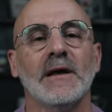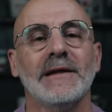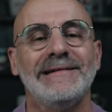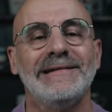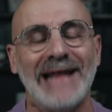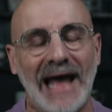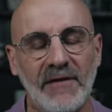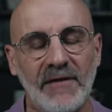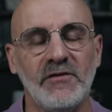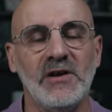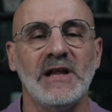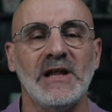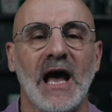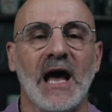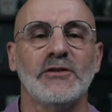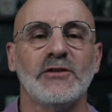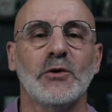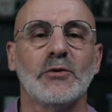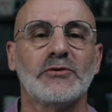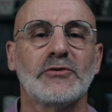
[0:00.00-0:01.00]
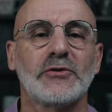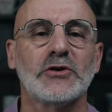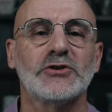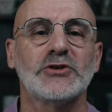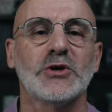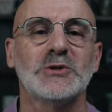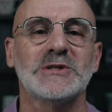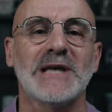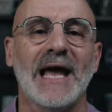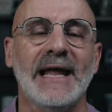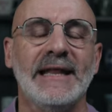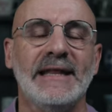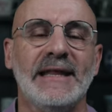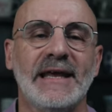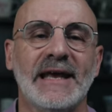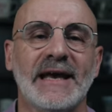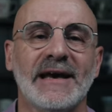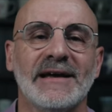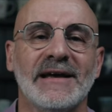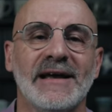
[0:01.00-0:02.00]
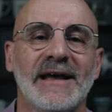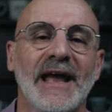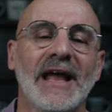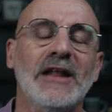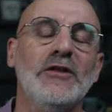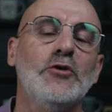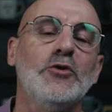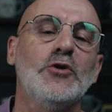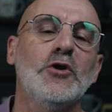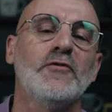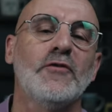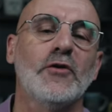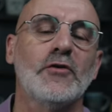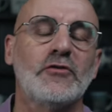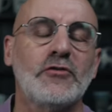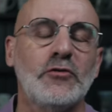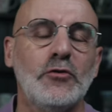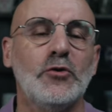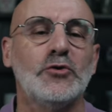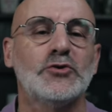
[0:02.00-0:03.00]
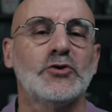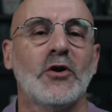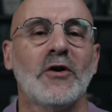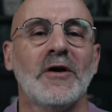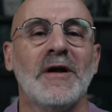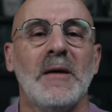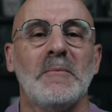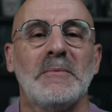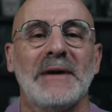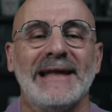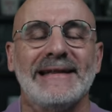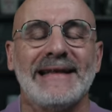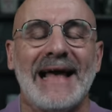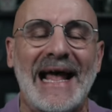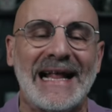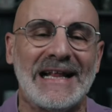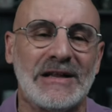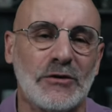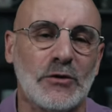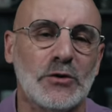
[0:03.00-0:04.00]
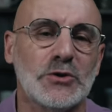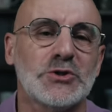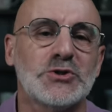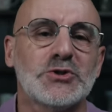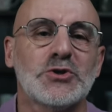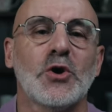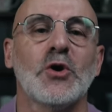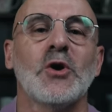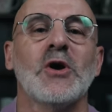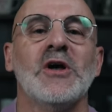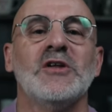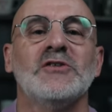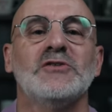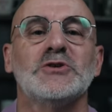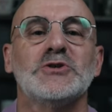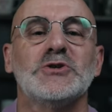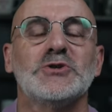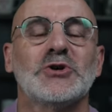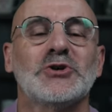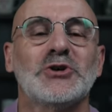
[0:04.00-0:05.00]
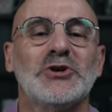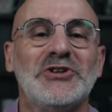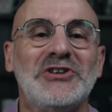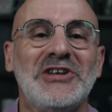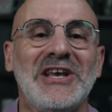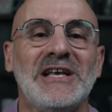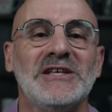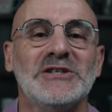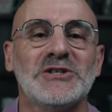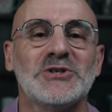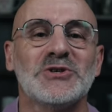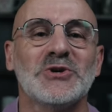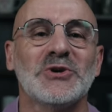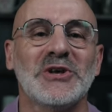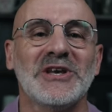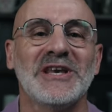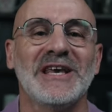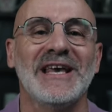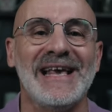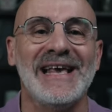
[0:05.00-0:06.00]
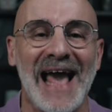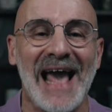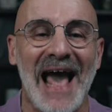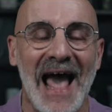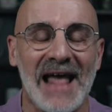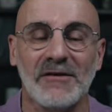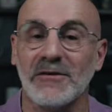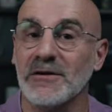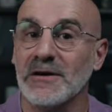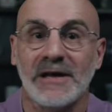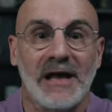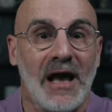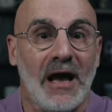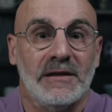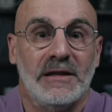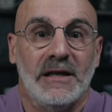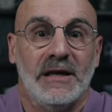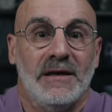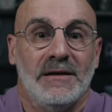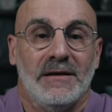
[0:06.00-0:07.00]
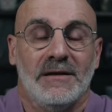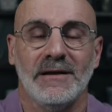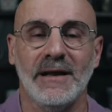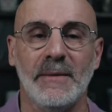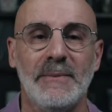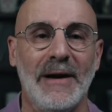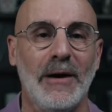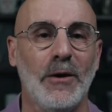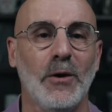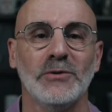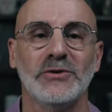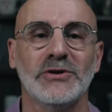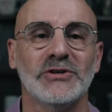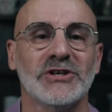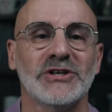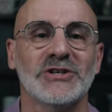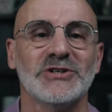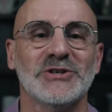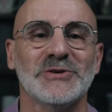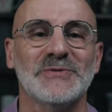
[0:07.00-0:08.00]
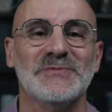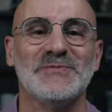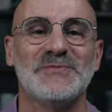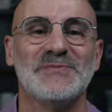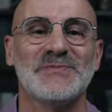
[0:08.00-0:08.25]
David a d'autres choses à dire et nous devons toujours prêter attention de ce que disent ceux qui gagnent. Regardez les paroles de Jésus.